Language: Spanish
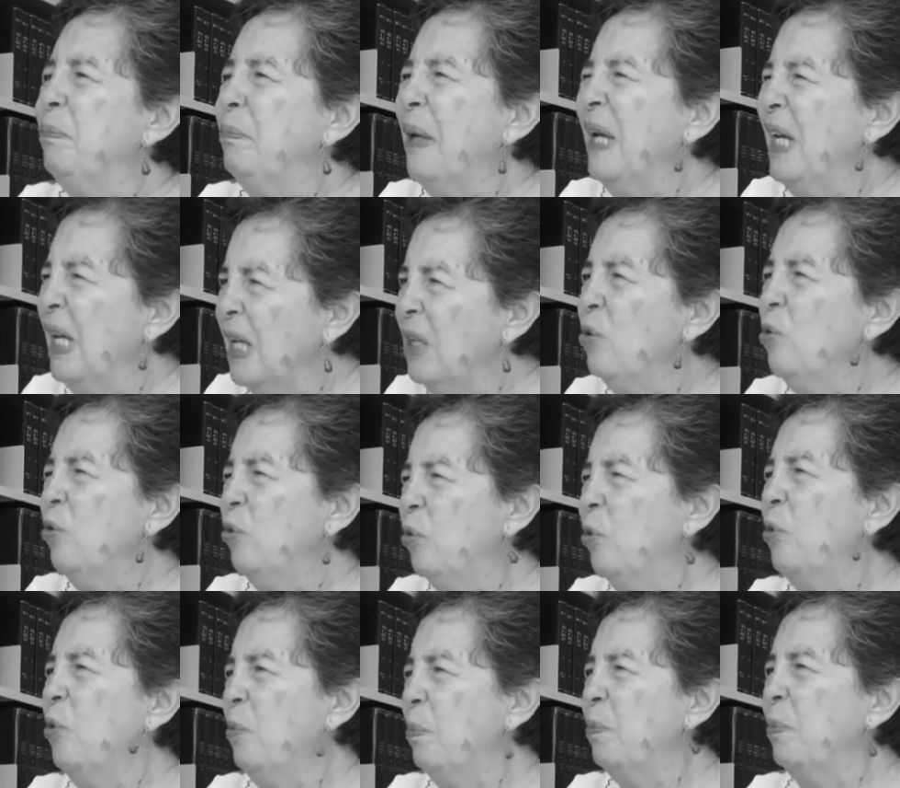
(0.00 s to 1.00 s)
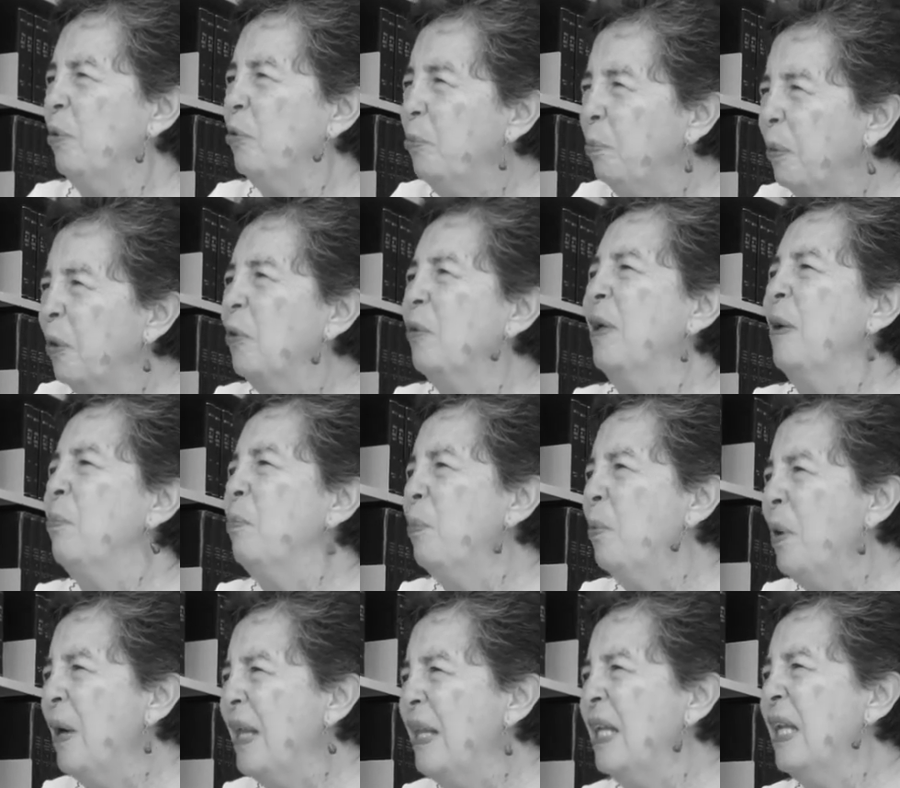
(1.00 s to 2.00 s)
pequeños grupos, pero que
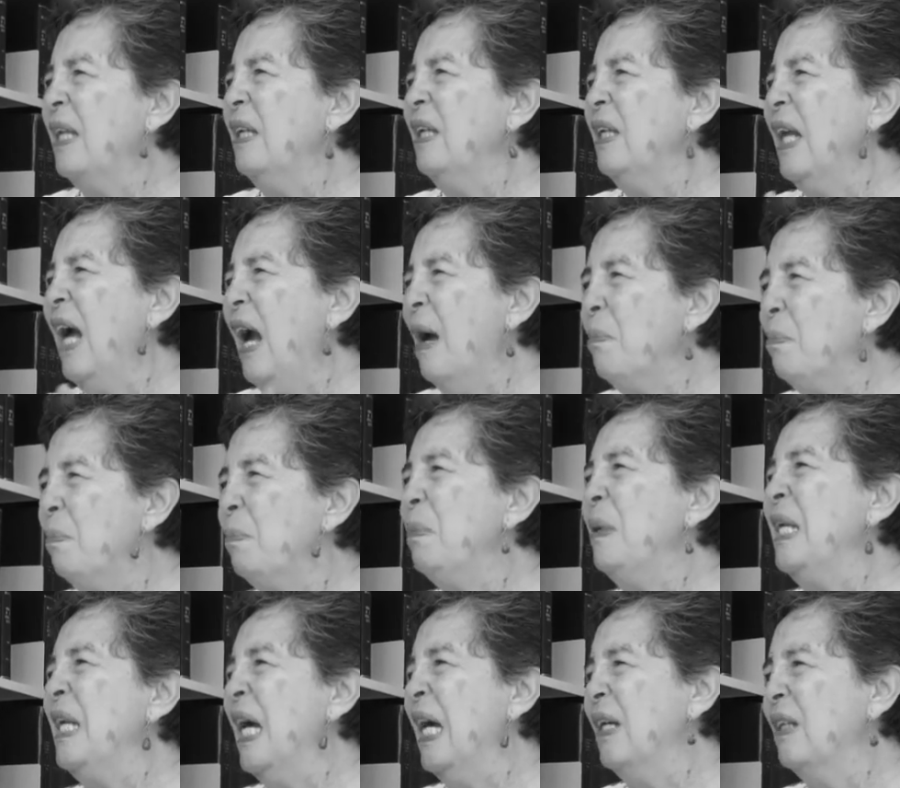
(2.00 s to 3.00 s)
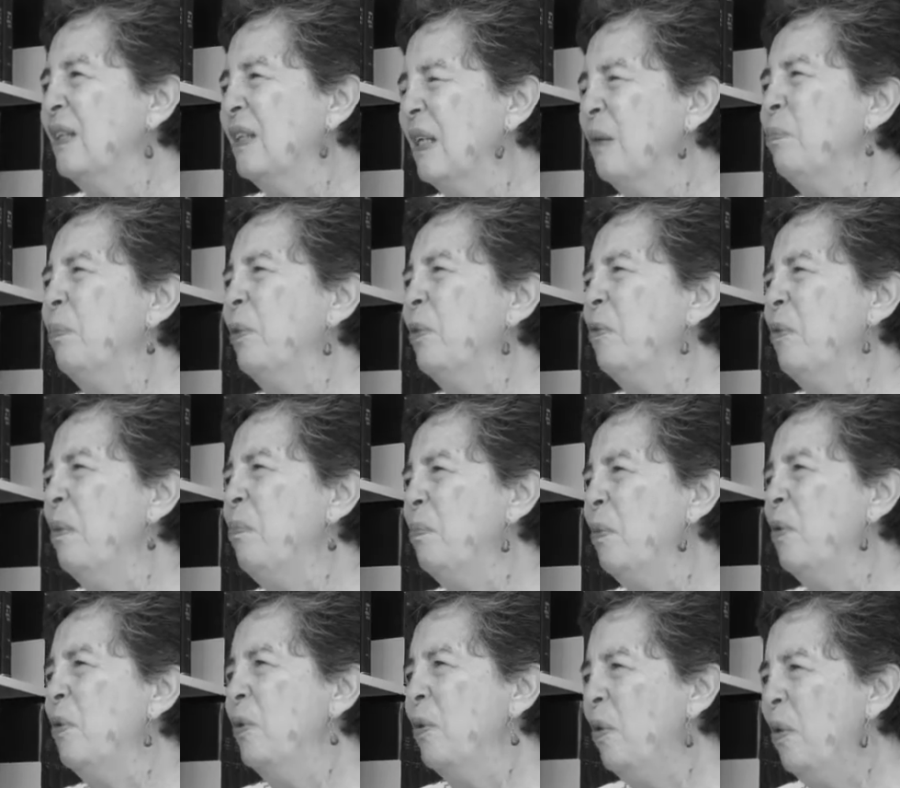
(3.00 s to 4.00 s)
pueden ampliarse poco a
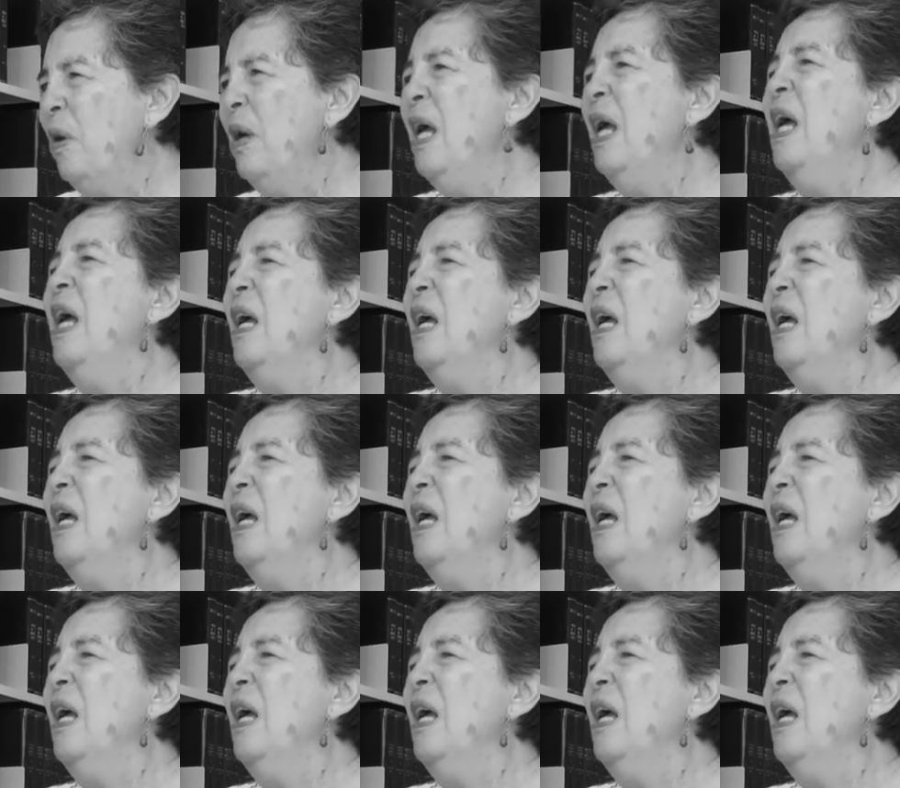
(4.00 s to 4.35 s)
poco,